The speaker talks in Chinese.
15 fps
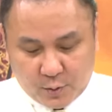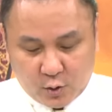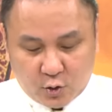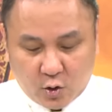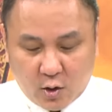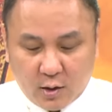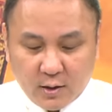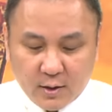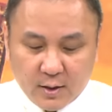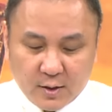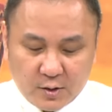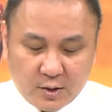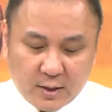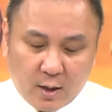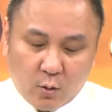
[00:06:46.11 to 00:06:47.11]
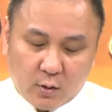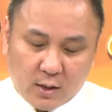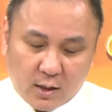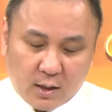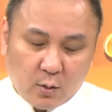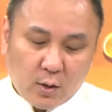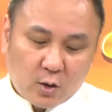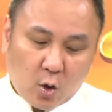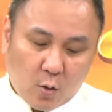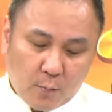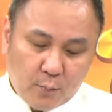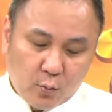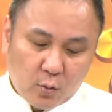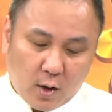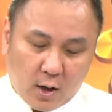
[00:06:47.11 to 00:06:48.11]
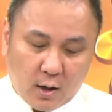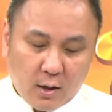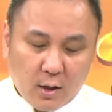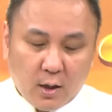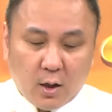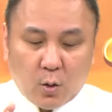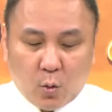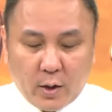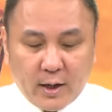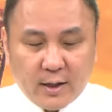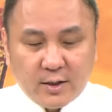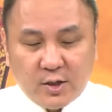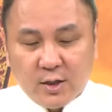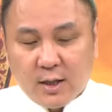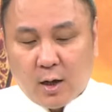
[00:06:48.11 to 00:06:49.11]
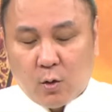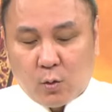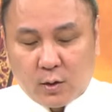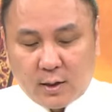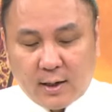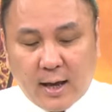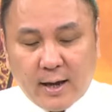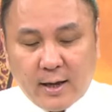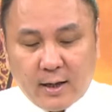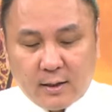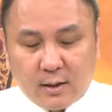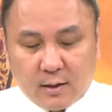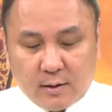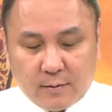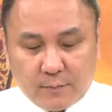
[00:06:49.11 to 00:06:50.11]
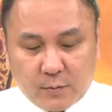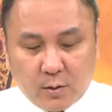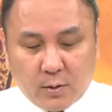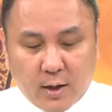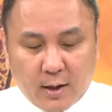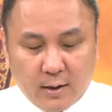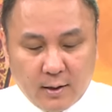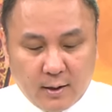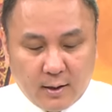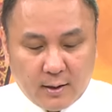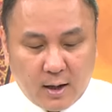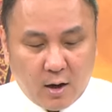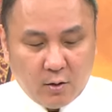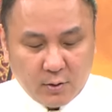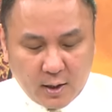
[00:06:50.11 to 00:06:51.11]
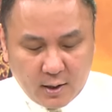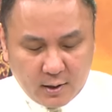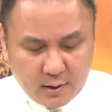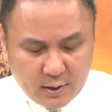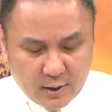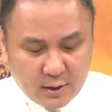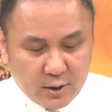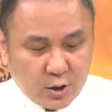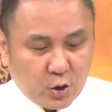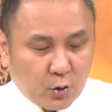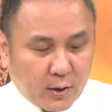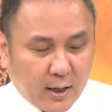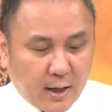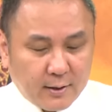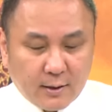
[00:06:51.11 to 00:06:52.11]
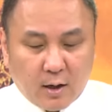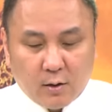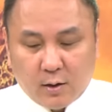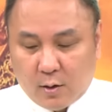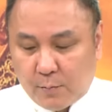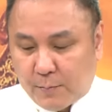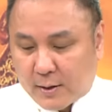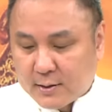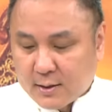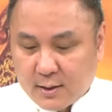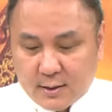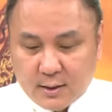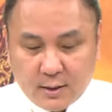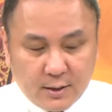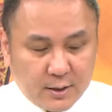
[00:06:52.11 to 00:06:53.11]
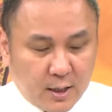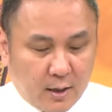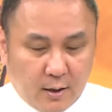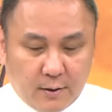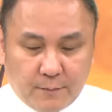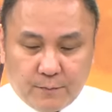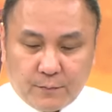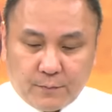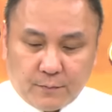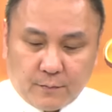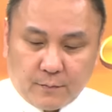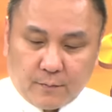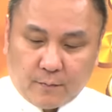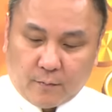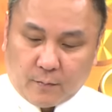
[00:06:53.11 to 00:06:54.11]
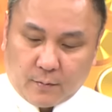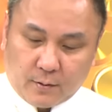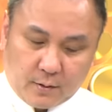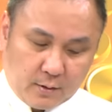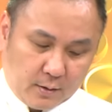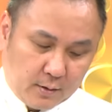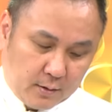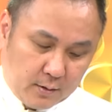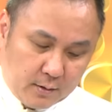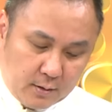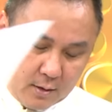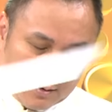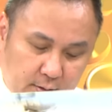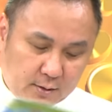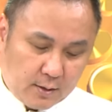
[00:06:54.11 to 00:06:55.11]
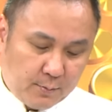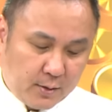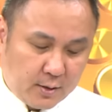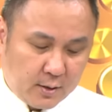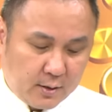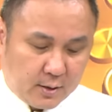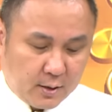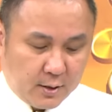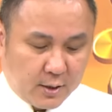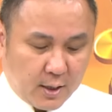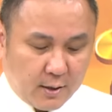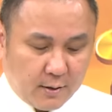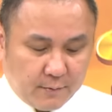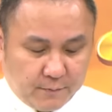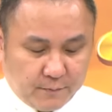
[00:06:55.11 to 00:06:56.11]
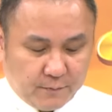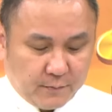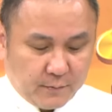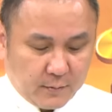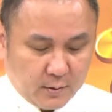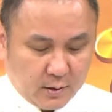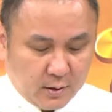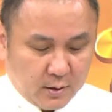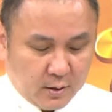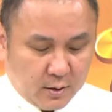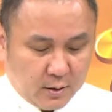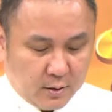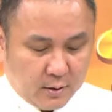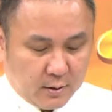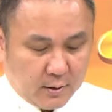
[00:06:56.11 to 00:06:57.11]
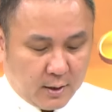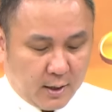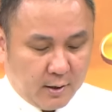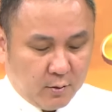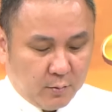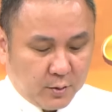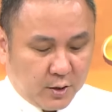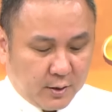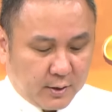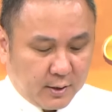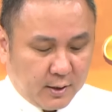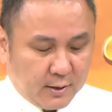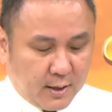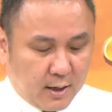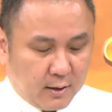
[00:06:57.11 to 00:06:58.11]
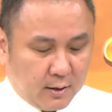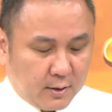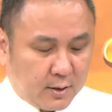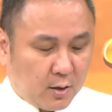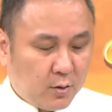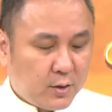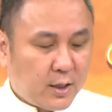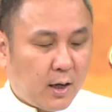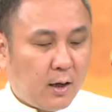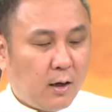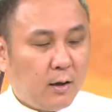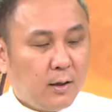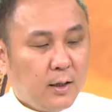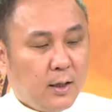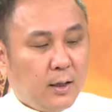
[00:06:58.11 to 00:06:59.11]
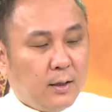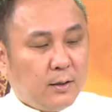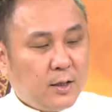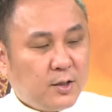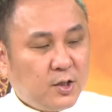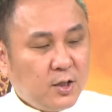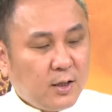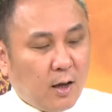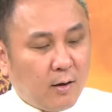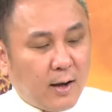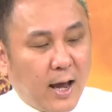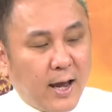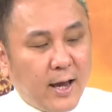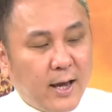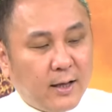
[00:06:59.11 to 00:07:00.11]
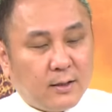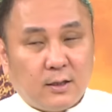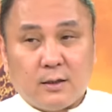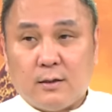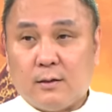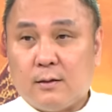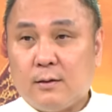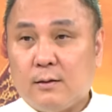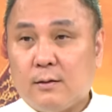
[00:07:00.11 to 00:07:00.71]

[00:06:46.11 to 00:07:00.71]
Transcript: 比如说现在我跟各位同步啊，我也进到我的 Lite，对不对？然后呢，你就会看到了，我们把这个遮一下啊，好，上面先遮一下，来，我们请摄影大哥照一下哈，你进到 Lite，